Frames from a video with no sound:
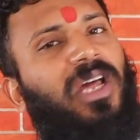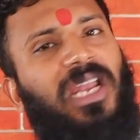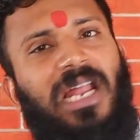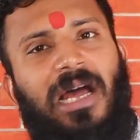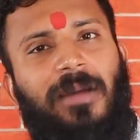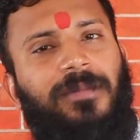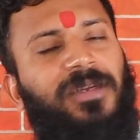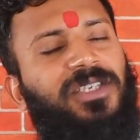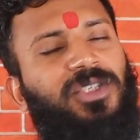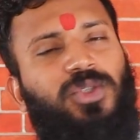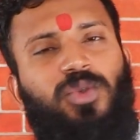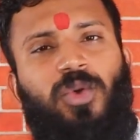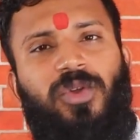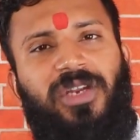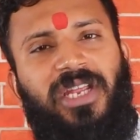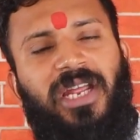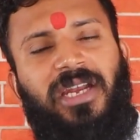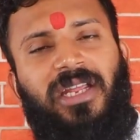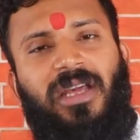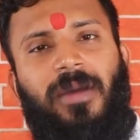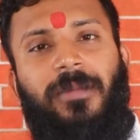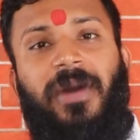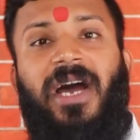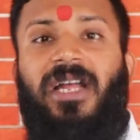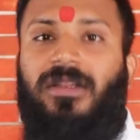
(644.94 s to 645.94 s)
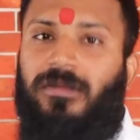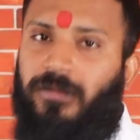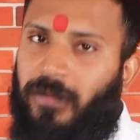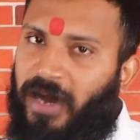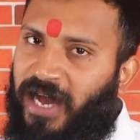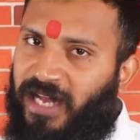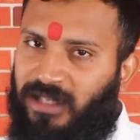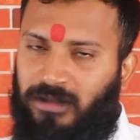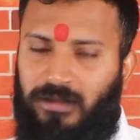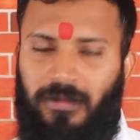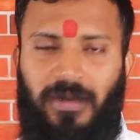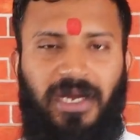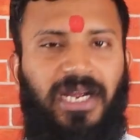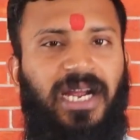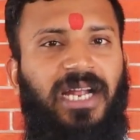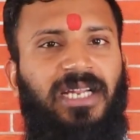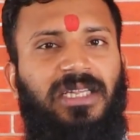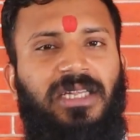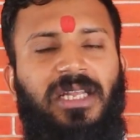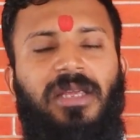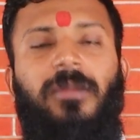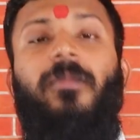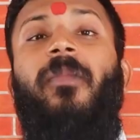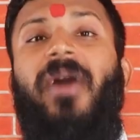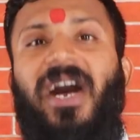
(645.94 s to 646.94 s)
कलाम हिस्टोरियन के बाद महात्मा
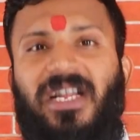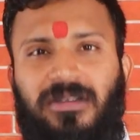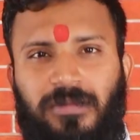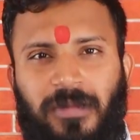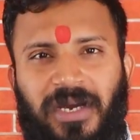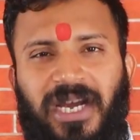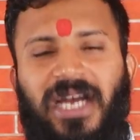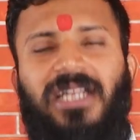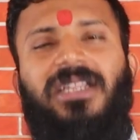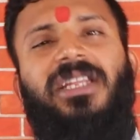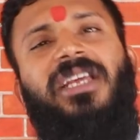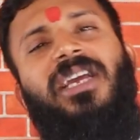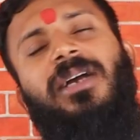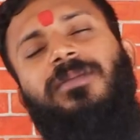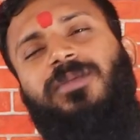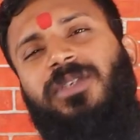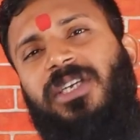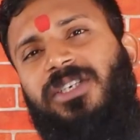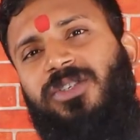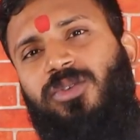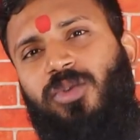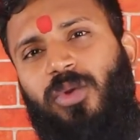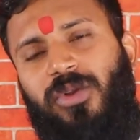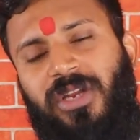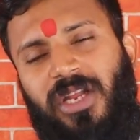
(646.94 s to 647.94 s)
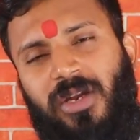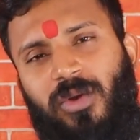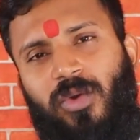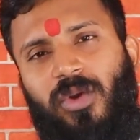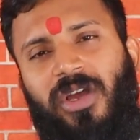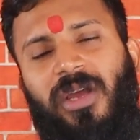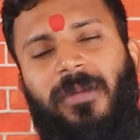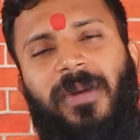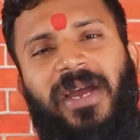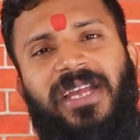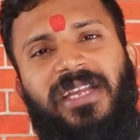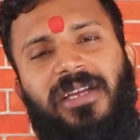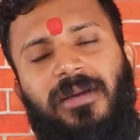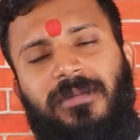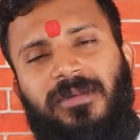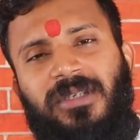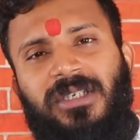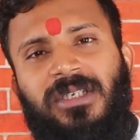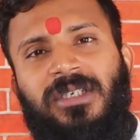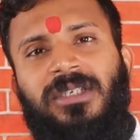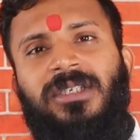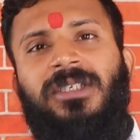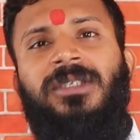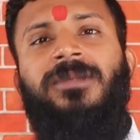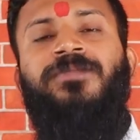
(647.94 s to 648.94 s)
गांधी महात्मा गांधी कब से हिस्टोरियन हो गए भाई अब
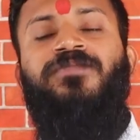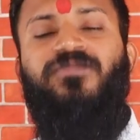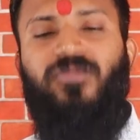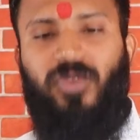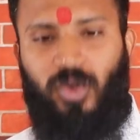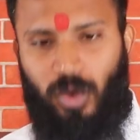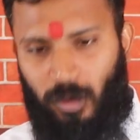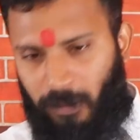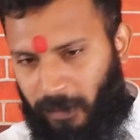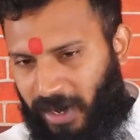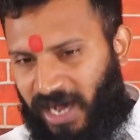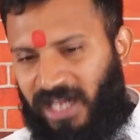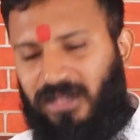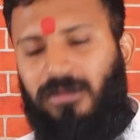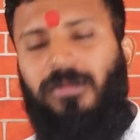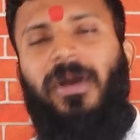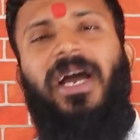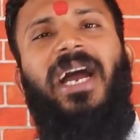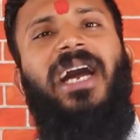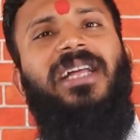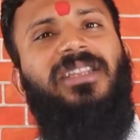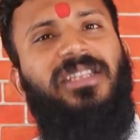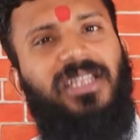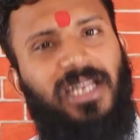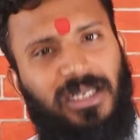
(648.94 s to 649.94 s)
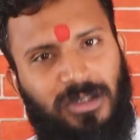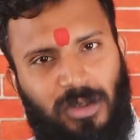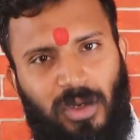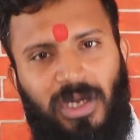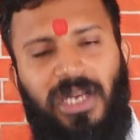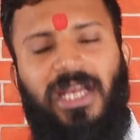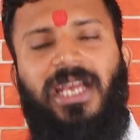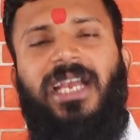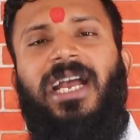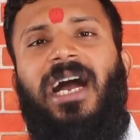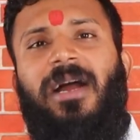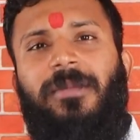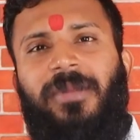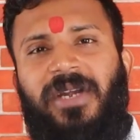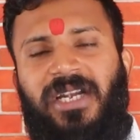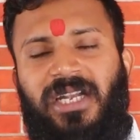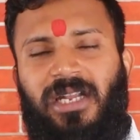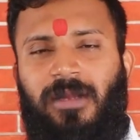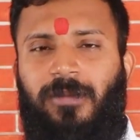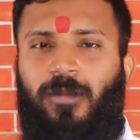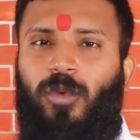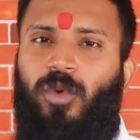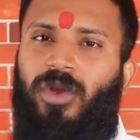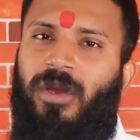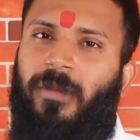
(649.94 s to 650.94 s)
क्यों महात्मा गांधी ने जो लिखा भी
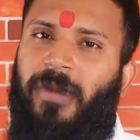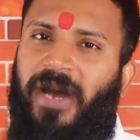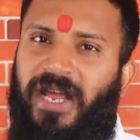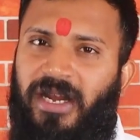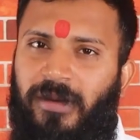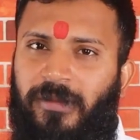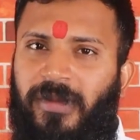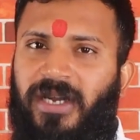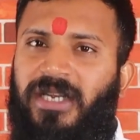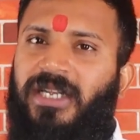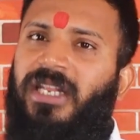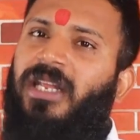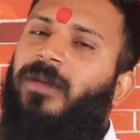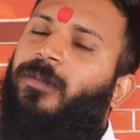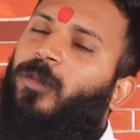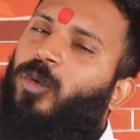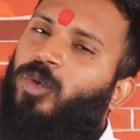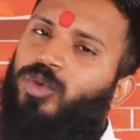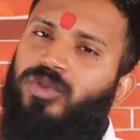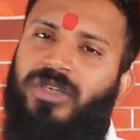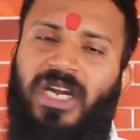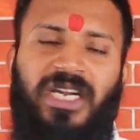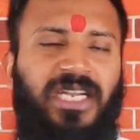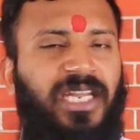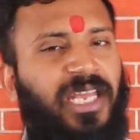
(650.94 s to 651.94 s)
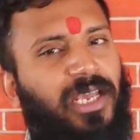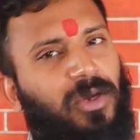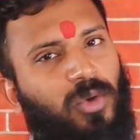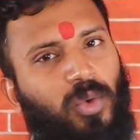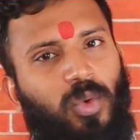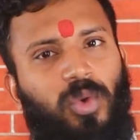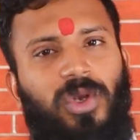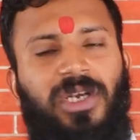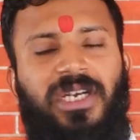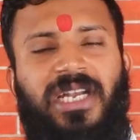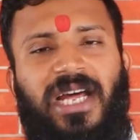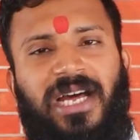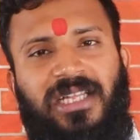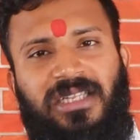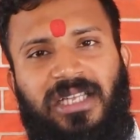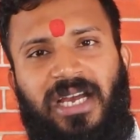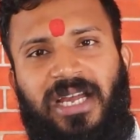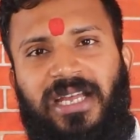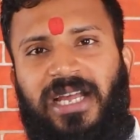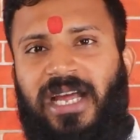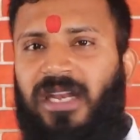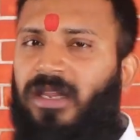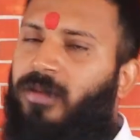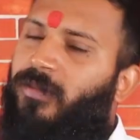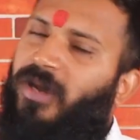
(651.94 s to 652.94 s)
टीपू के बारे में टीपू उसका ठीक उल्टा था
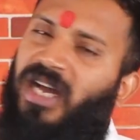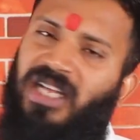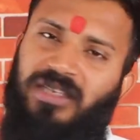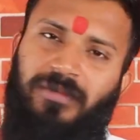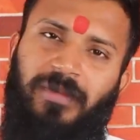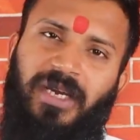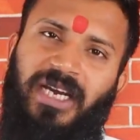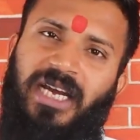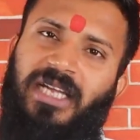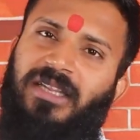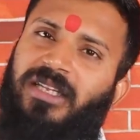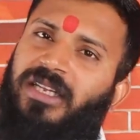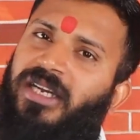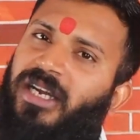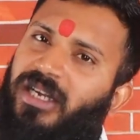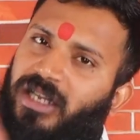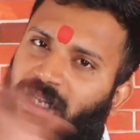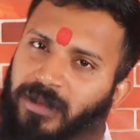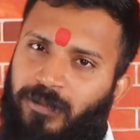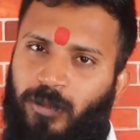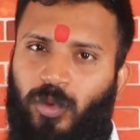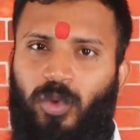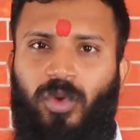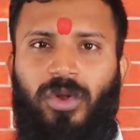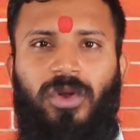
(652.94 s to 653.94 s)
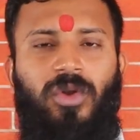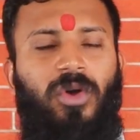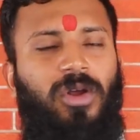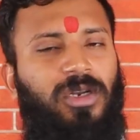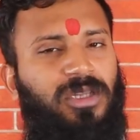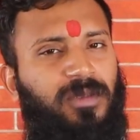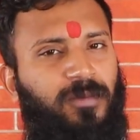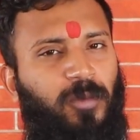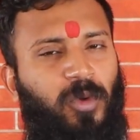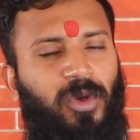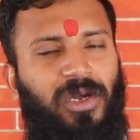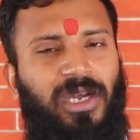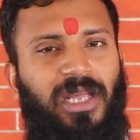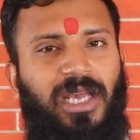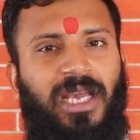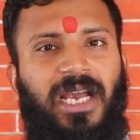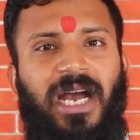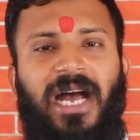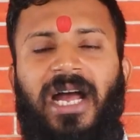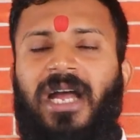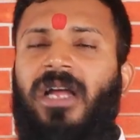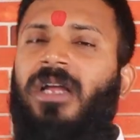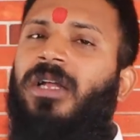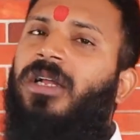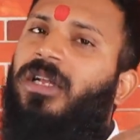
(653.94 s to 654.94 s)
यानी महात्मा गांधी ने टीपू को नॉर्थ पोल
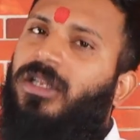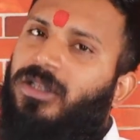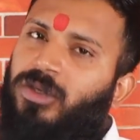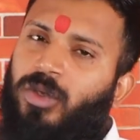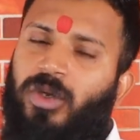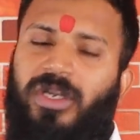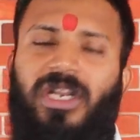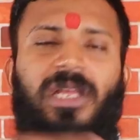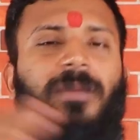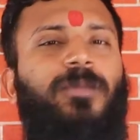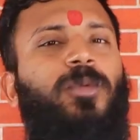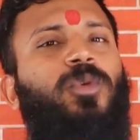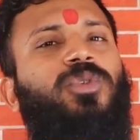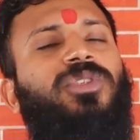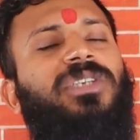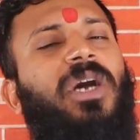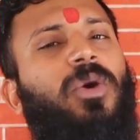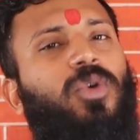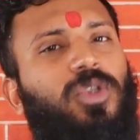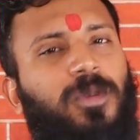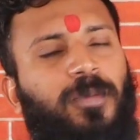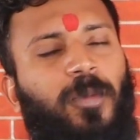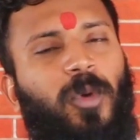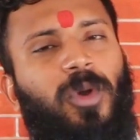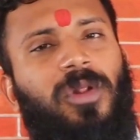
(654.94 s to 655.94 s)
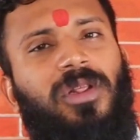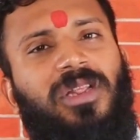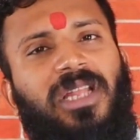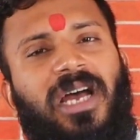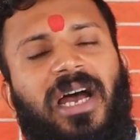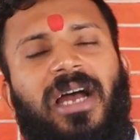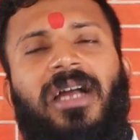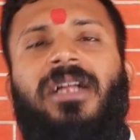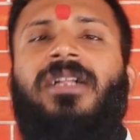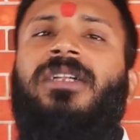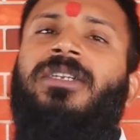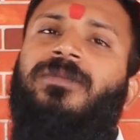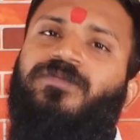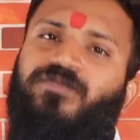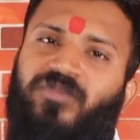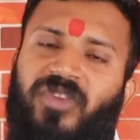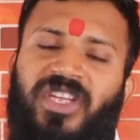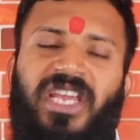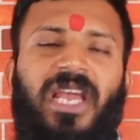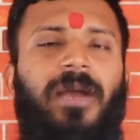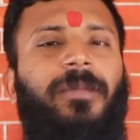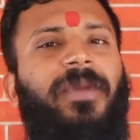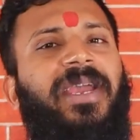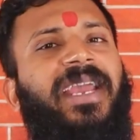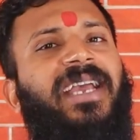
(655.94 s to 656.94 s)
लिखा तो टीपू साउथ पोल था
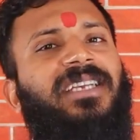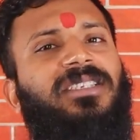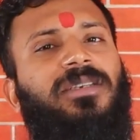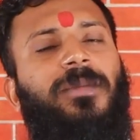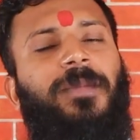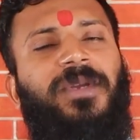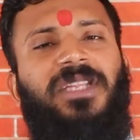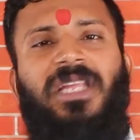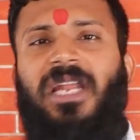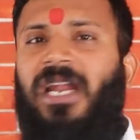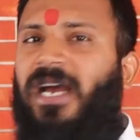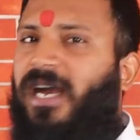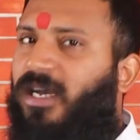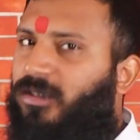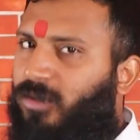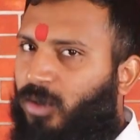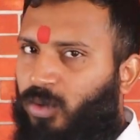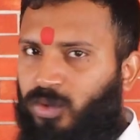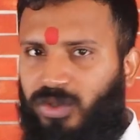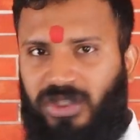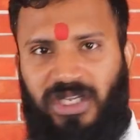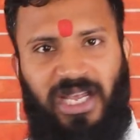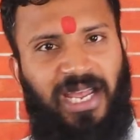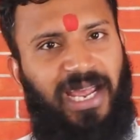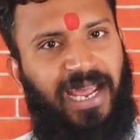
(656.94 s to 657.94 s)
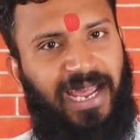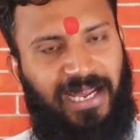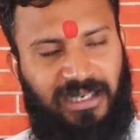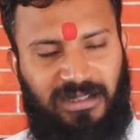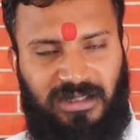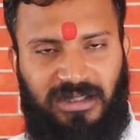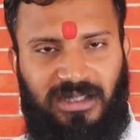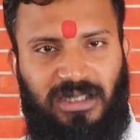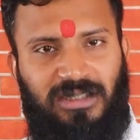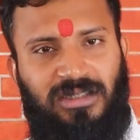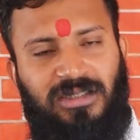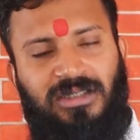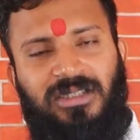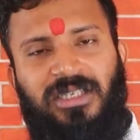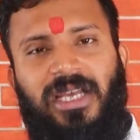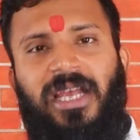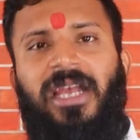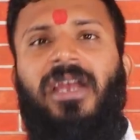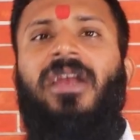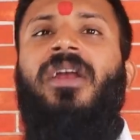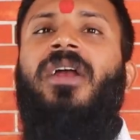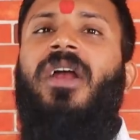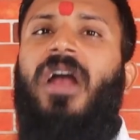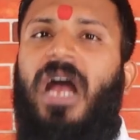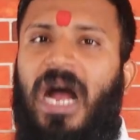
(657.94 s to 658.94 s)
ये हमें कैसे पता लगा तो उसके एक्शन से
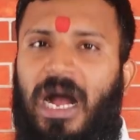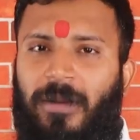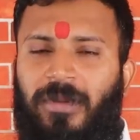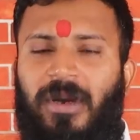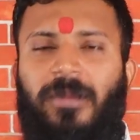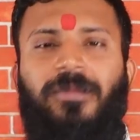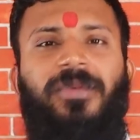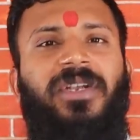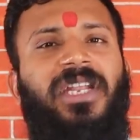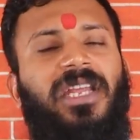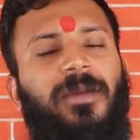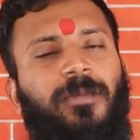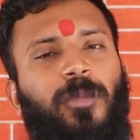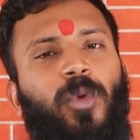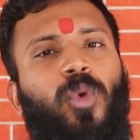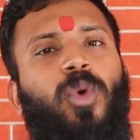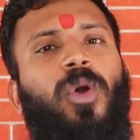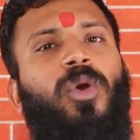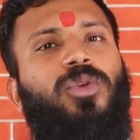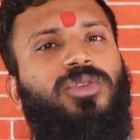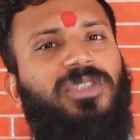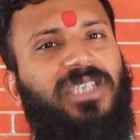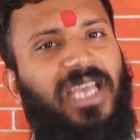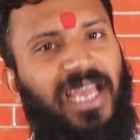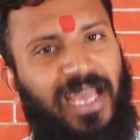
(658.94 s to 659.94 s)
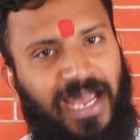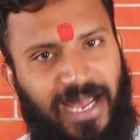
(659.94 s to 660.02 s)
अब हम टीपू को उसके